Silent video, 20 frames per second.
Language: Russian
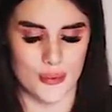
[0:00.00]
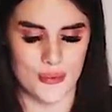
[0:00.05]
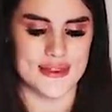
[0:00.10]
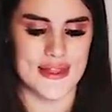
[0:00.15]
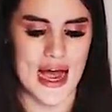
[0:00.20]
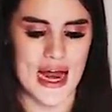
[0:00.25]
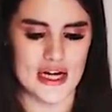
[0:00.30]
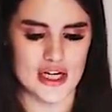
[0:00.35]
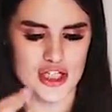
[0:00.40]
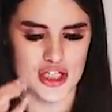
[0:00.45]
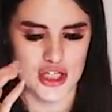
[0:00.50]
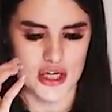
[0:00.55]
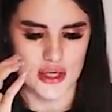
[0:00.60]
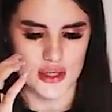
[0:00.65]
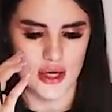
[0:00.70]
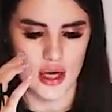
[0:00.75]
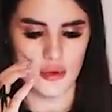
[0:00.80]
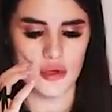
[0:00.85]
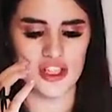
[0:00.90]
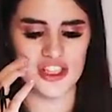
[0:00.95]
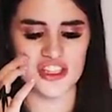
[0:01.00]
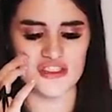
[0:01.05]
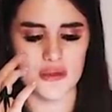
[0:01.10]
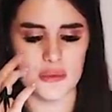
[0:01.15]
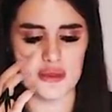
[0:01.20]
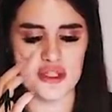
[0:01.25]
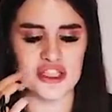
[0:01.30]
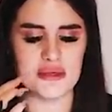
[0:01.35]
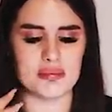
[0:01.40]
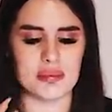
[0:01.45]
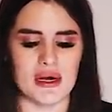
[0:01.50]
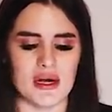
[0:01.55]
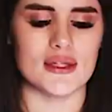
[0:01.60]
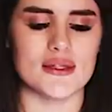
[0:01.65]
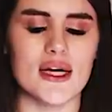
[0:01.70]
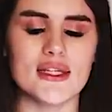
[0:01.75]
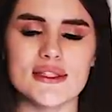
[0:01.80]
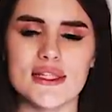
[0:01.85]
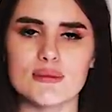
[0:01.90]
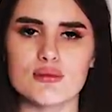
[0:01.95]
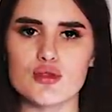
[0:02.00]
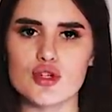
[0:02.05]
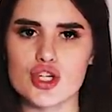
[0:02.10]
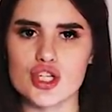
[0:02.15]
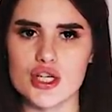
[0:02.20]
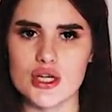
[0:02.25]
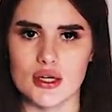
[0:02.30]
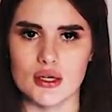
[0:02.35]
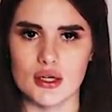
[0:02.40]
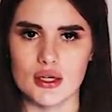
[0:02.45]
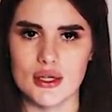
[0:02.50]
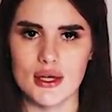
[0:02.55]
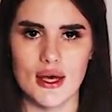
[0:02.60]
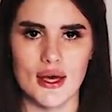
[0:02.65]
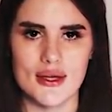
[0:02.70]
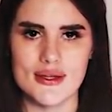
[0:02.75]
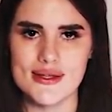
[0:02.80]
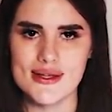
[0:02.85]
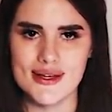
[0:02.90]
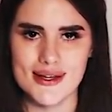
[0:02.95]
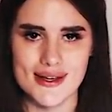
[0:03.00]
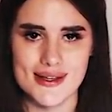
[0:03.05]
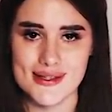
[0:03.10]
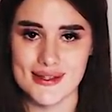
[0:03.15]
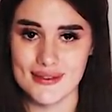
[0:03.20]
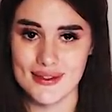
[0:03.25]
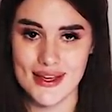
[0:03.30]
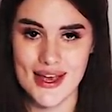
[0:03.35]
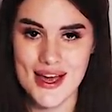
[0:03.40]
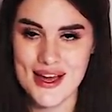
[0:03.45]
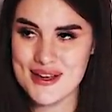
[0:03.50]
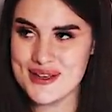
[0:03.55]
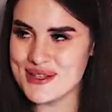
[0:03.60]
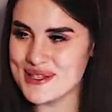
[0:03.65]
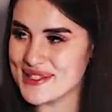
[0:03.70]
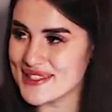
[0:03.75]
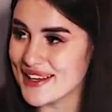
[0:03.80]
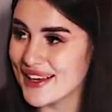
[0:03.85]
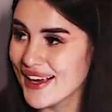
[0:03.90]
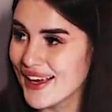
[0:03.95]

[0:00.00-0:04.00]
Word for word: Дальше, какой-то вообще бородатый мужик, я дико извиняюсь,